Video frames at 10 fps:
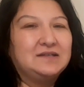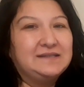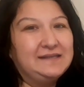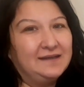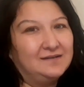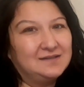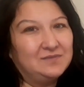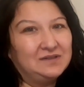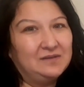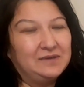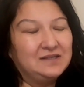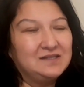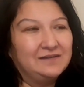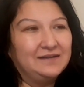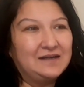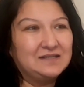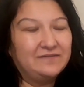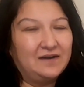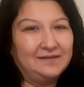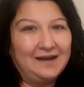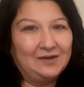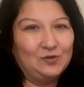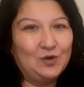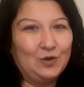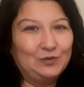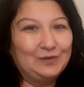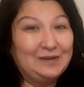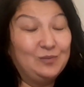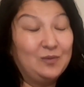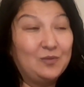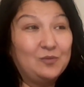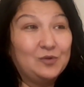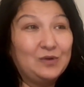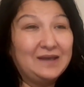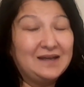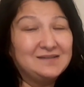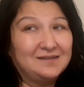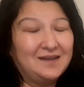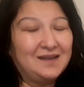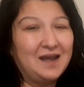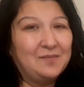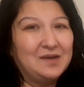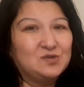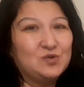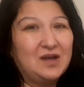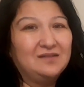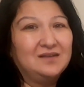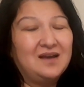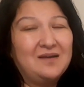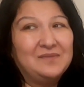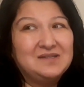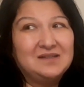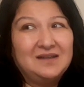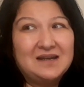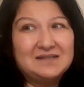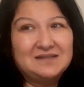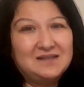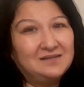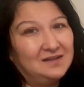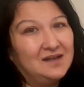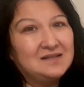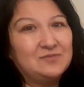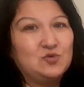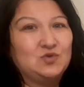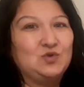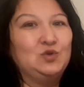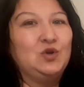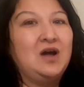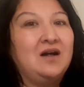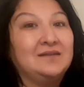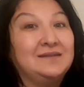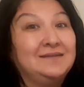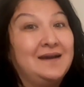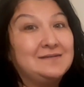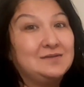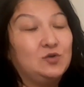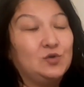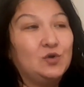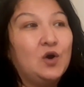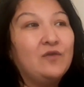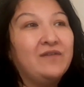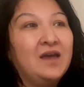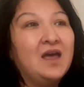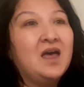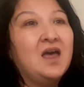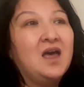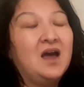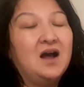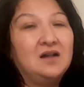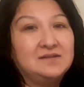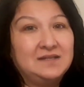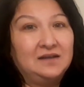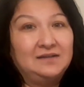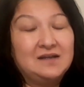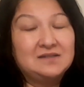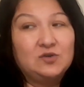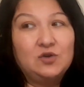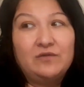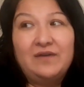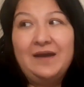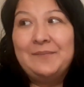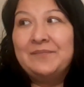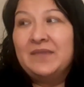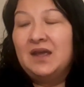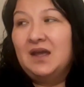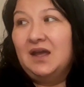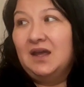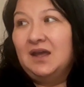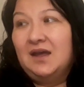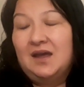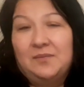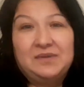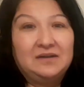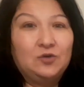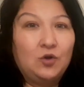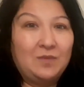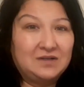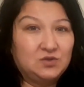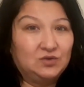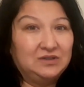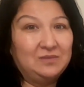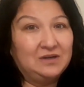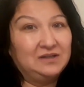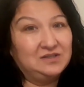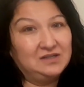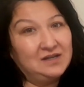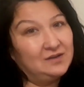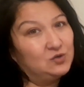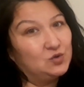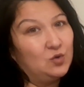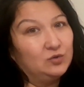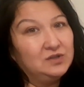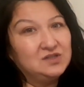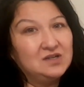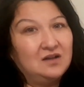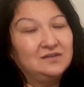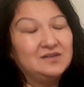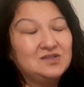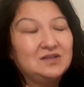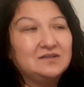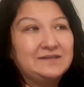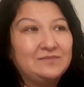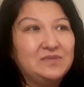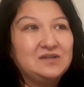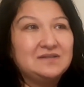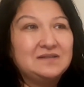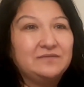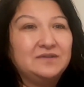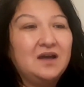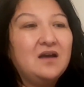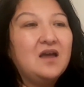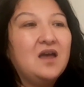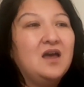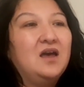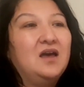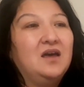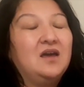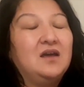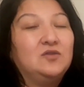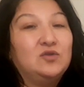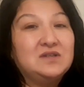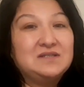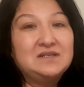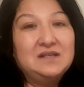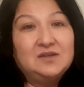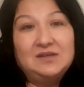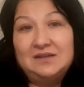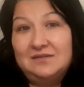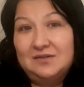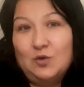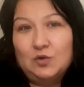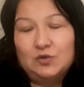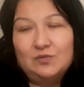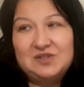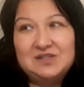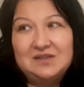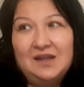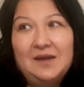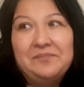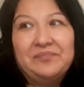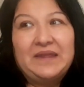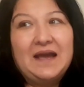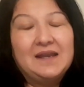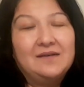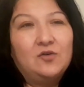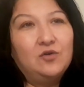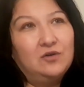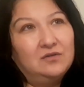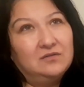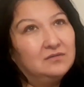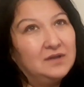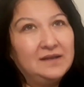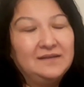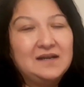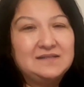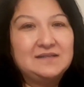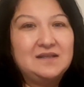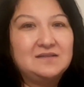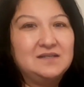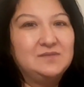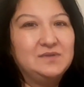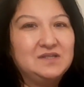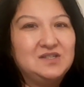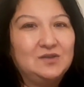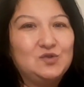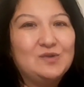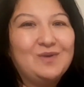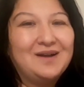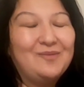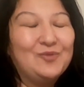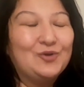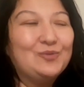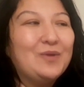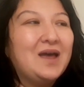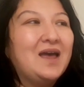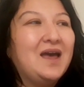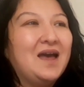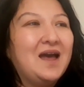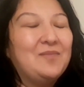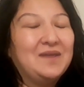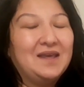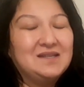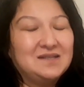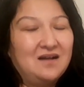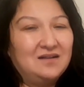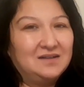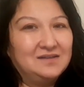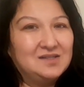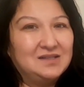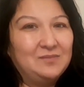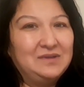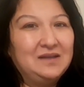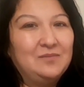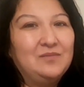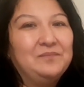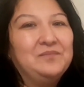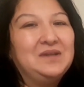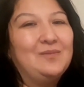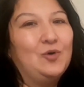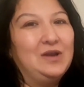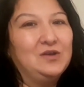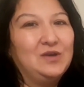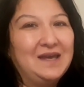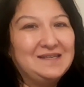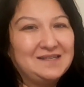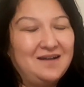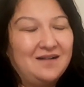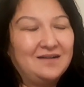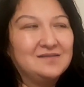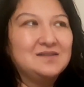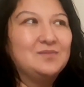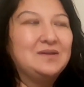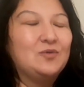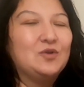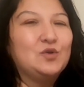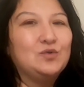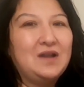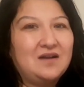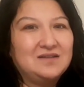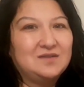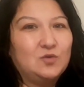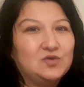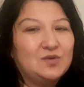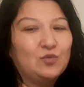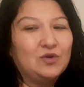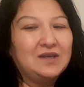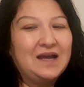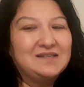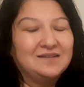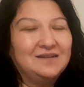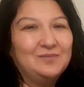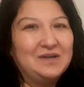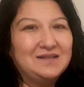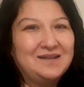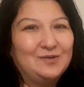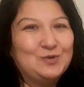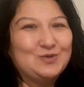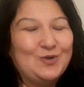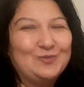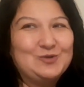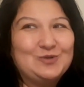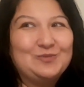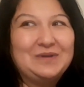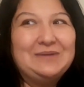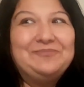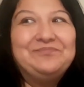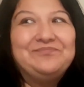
yine kızımın tabii ki can dersi vardı her gün olduğu gibi ama bugün gerçekten hem geç uyandık hem işte ders zaten her zaman uzun oluyor. 6 ders görüyor ve 6 saat ders görüyor ve e, hep yanında olmak zorundayım arkadaşlar. Yani küçük olduğu için 6 yaşında kızım 1. sınıfta. E, dolayısıyla yanında olduğum için de yani o hani ders esnasında hiçbir işe güce bakamıyorum. Hem de geç kalkınca da bir de bir de böyle geç kalkınca bir de böyle günler kısa olunca bugün gerçekten biraz alt üst olmuş durumdayım.